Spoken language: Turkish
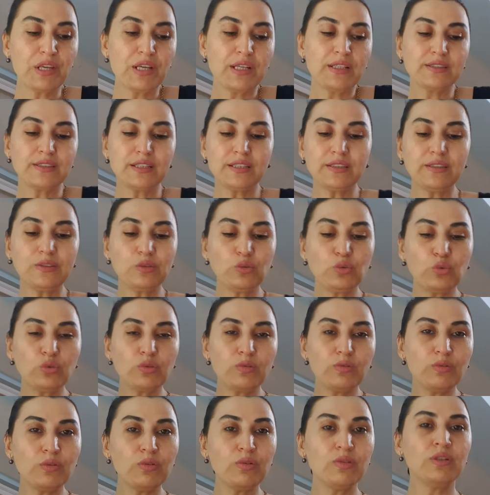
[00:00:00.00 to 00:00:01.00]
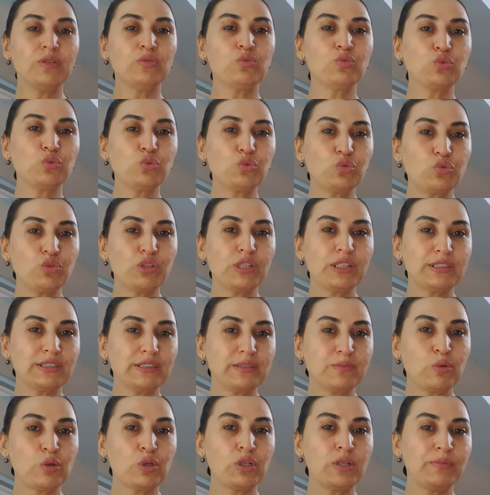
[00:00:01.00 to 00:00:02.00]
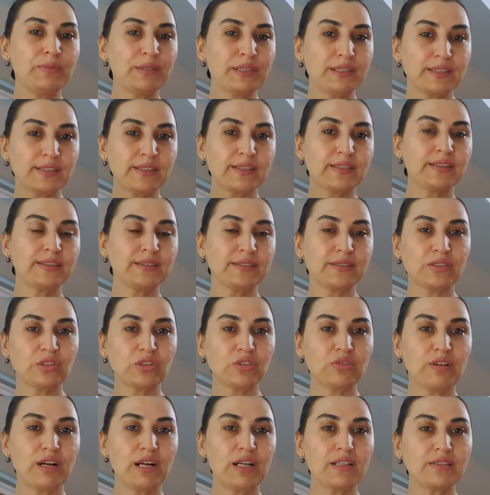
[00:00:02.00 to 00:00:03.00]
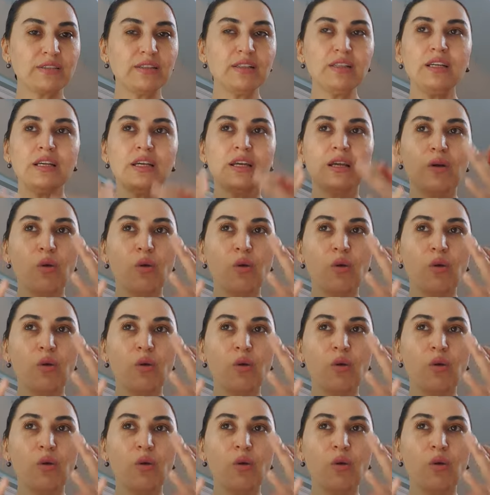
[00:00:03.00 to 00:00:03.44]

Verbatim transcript: Zaten o e, uzun süredir böyle bir sıkıntısı vardı.